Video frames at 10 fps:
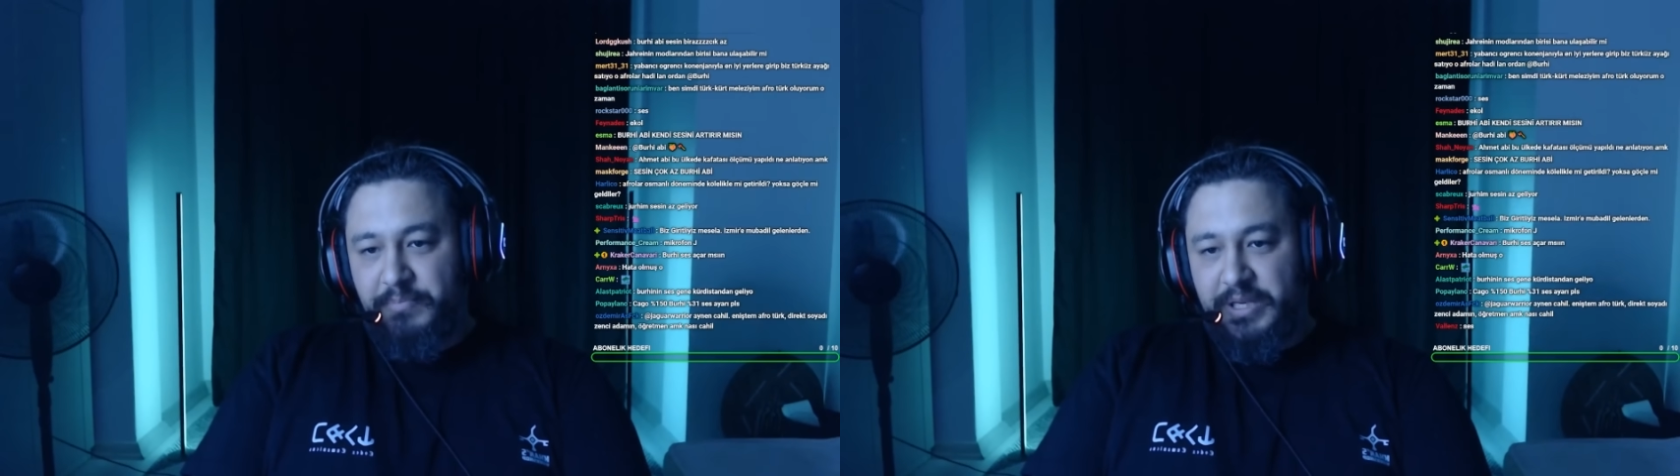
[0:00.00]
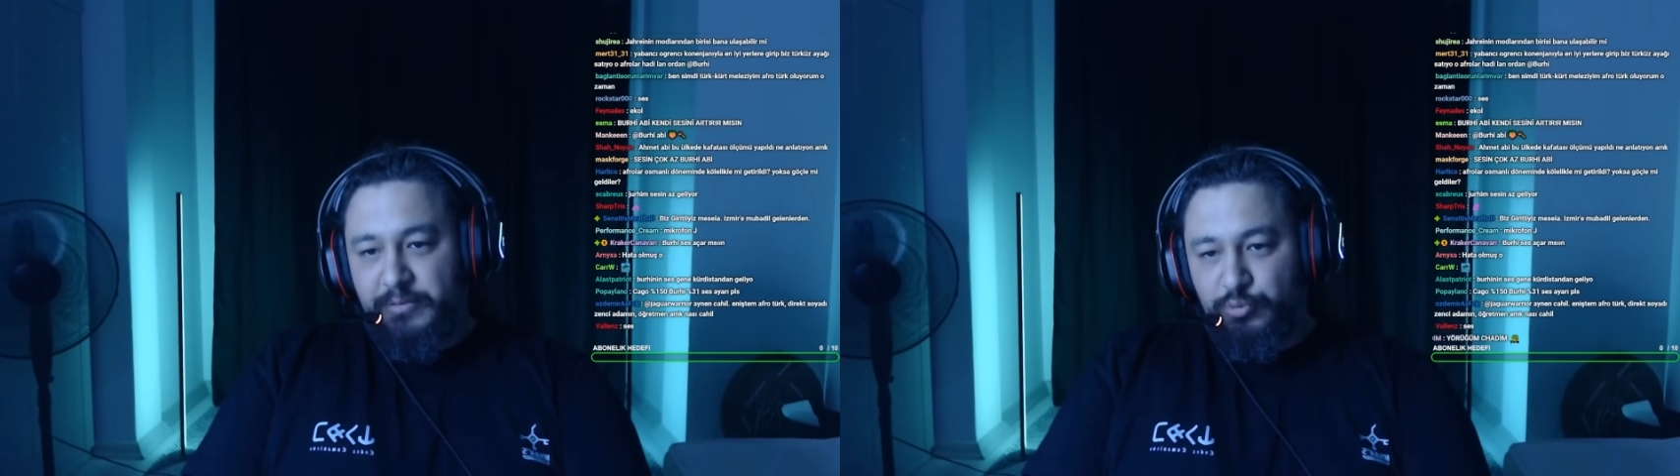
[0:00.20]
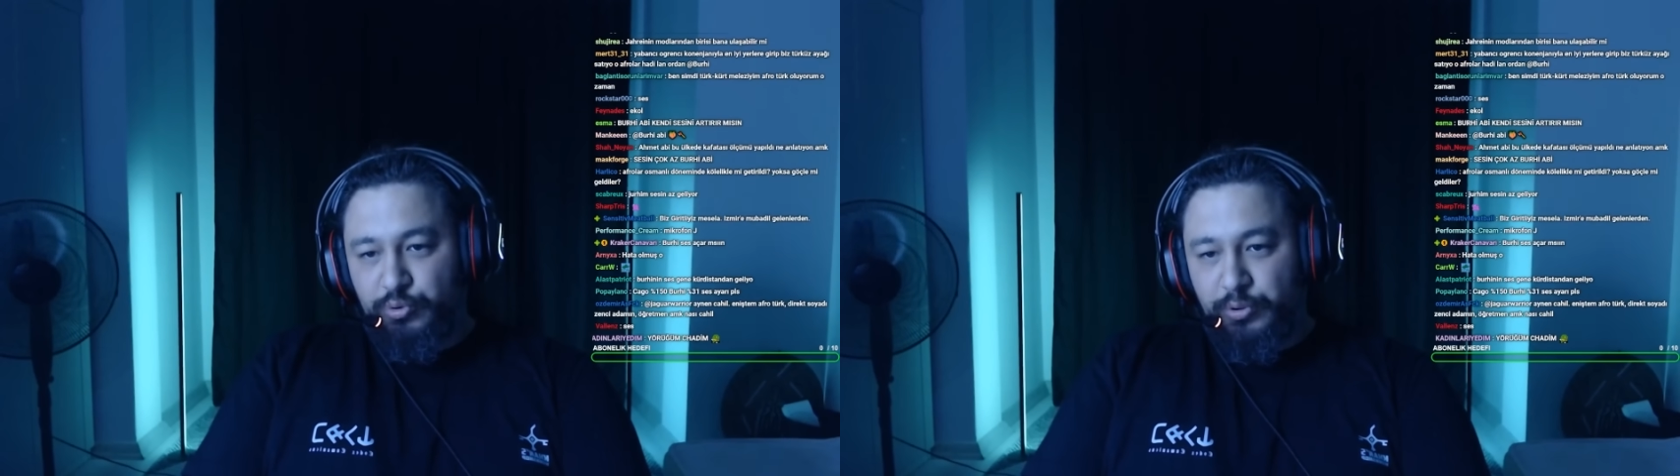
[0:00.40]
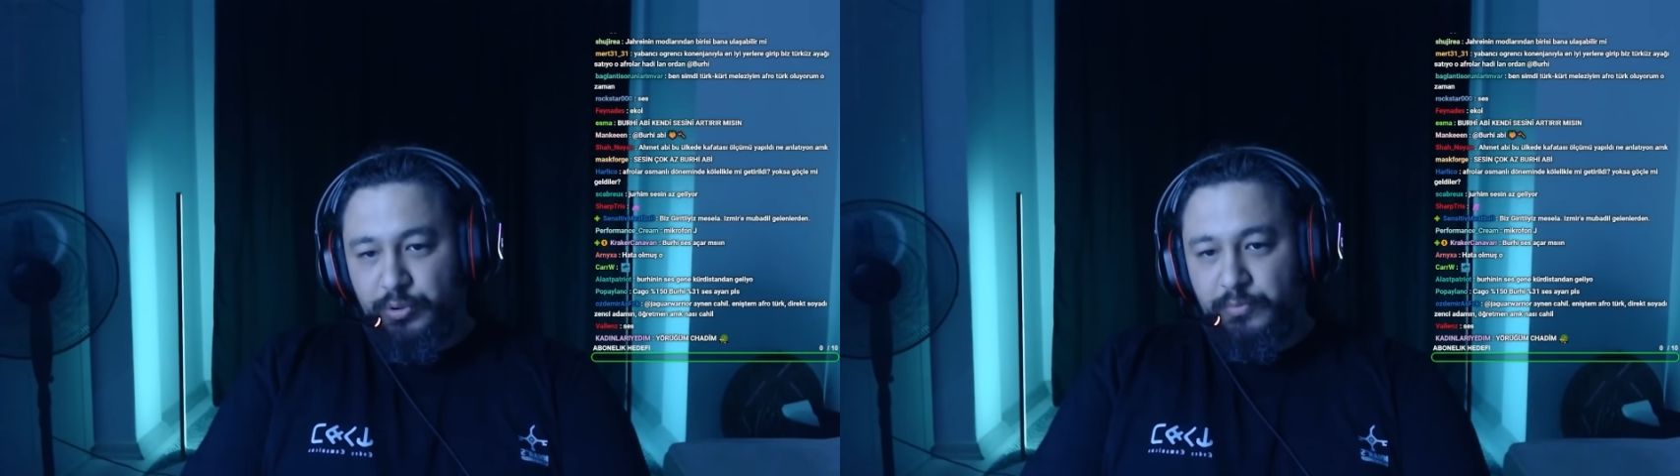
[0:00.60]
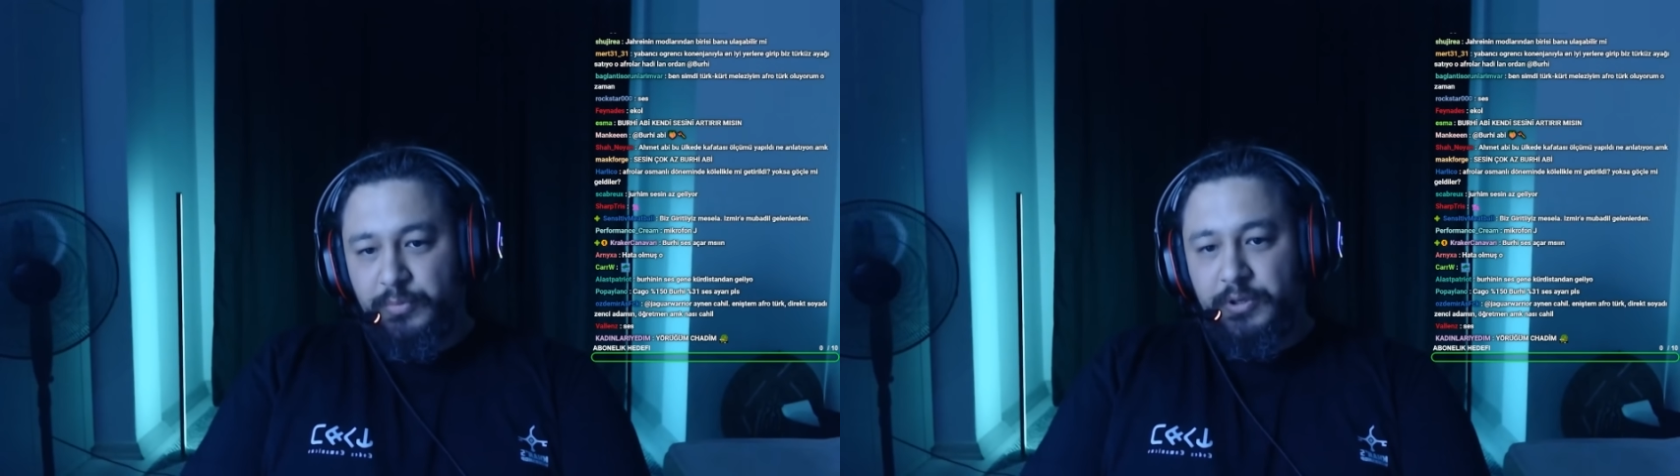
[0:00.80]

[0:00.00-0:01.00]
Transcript: benim soyum